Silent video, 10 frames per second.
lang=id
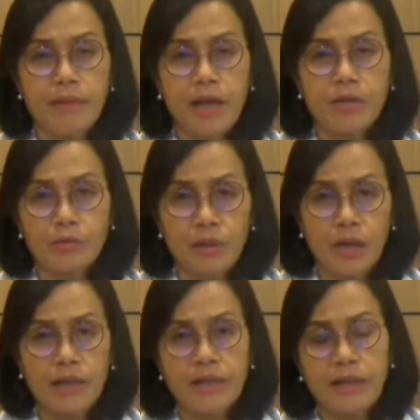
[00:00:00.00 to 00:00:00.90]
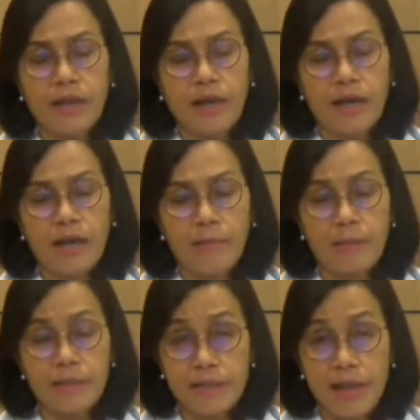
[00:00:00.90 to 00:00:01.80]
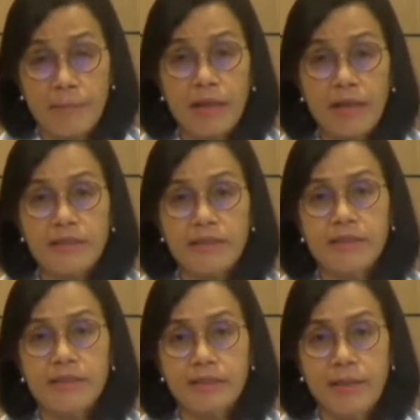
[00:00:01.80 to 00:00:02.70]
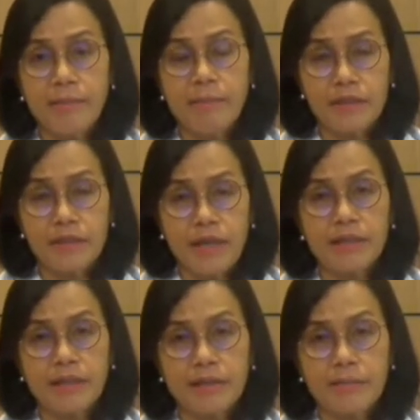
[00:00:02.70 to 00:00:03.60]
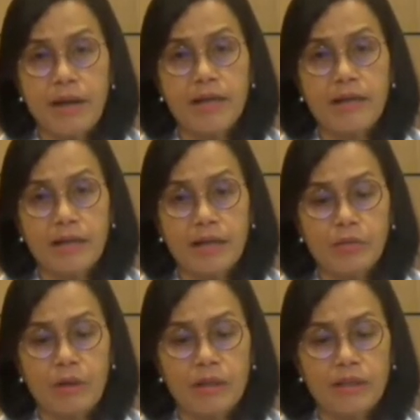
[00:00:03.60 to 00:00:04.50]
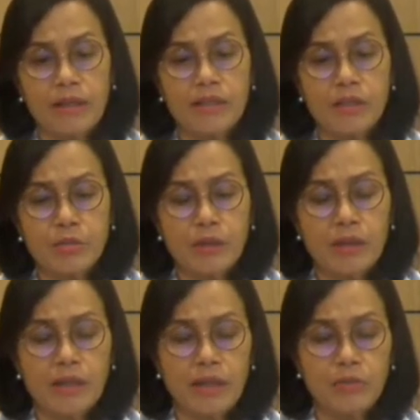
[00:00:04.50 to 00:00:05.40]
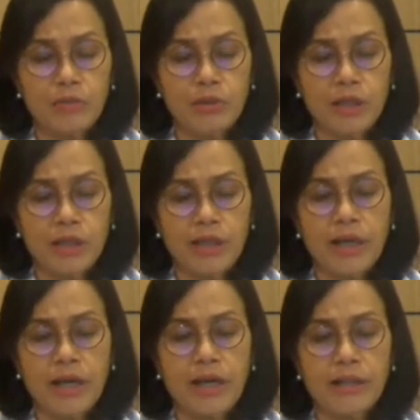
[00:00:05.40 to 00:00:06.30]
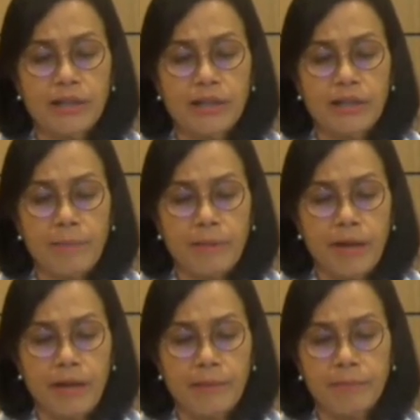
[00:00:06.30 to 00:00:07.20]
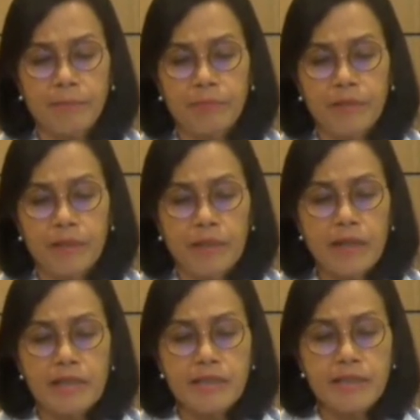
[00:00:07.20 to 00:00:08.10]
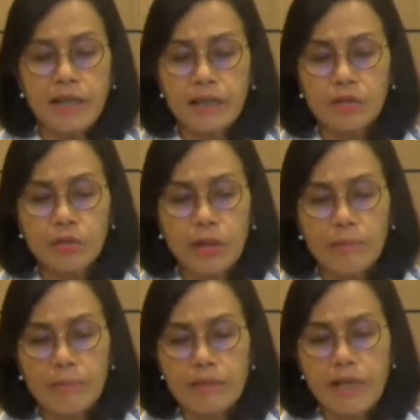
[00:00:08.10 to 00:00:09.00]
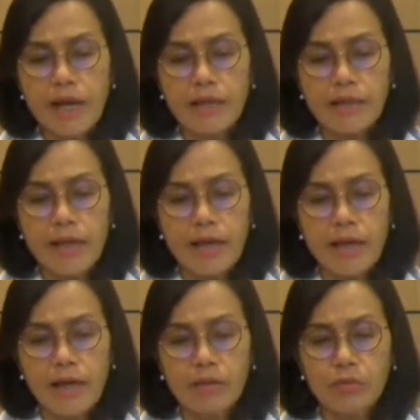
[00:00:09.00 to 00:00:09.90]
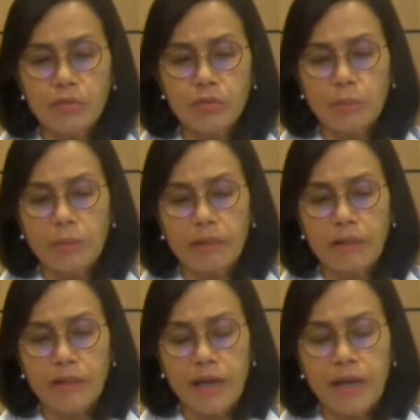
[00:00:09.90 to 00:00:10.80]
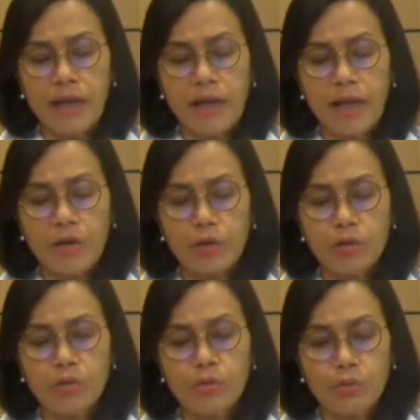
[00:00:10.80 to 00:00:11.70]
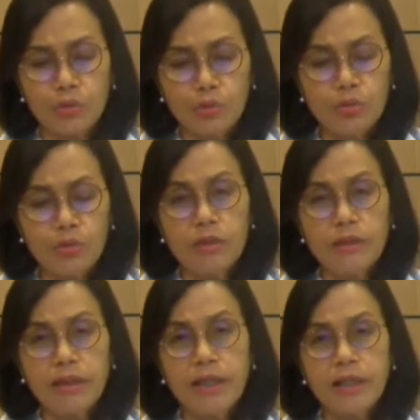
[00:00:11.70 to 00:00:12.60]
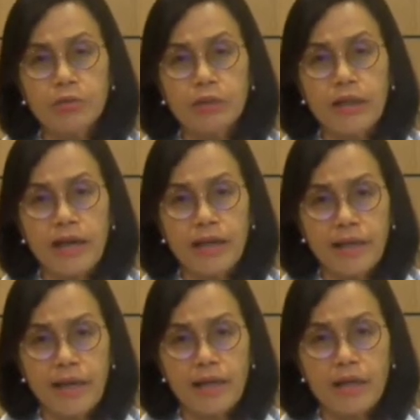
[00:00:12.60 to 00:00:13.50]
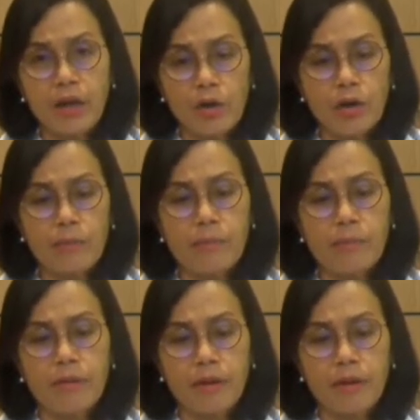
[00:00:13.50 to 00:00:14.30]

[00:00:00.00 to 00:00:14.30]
melakukan Eh, persiapan sehingga bisa diterima dengan kualitas sesuai dengan ujian yang akan ditetapkan. Selain itu kami masih ada untuk P3K non guru yaitu tenaga non